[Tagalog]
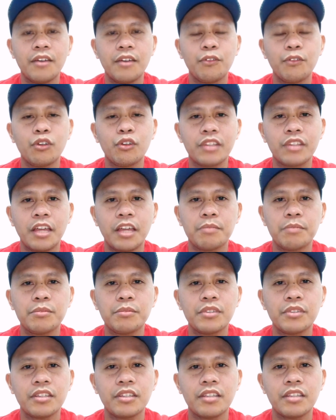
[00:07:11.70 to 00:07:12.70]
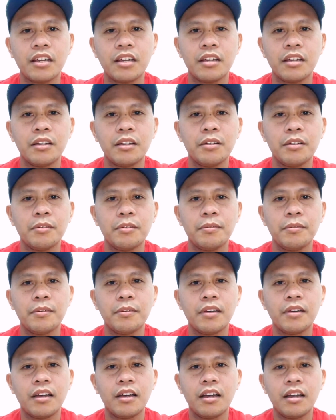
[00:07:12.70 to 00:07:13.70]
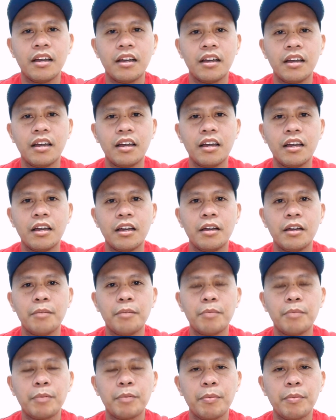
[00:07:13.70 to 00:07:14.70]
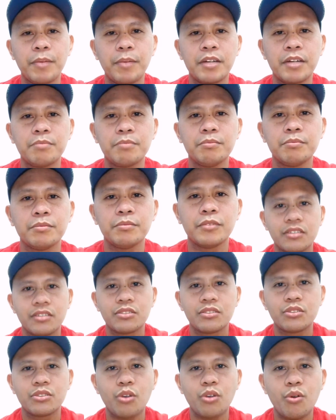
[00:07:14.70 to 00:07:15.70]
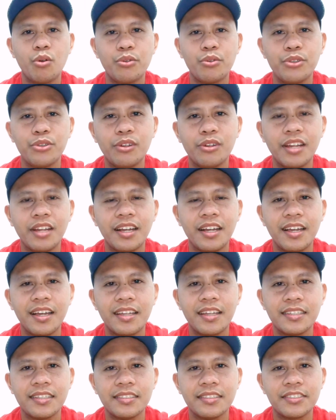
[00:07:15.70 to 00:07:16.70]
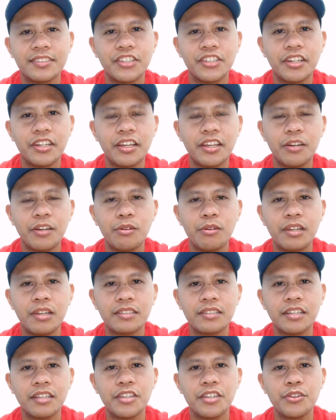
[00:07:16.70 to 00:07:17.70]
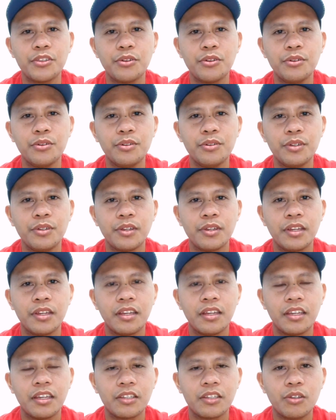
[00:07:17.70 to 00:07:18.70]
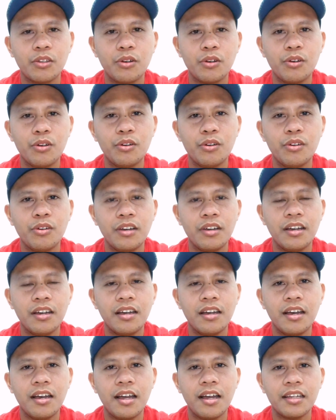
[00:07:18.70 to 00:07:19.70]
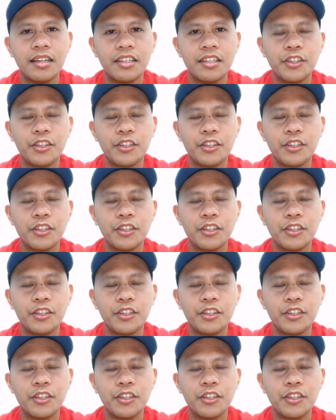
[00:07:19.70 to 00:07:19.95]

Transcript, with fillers: full-time sa isang uh, pagpa-farm. So, yun lang guys. Share ko lang sa inyo itong uh, aking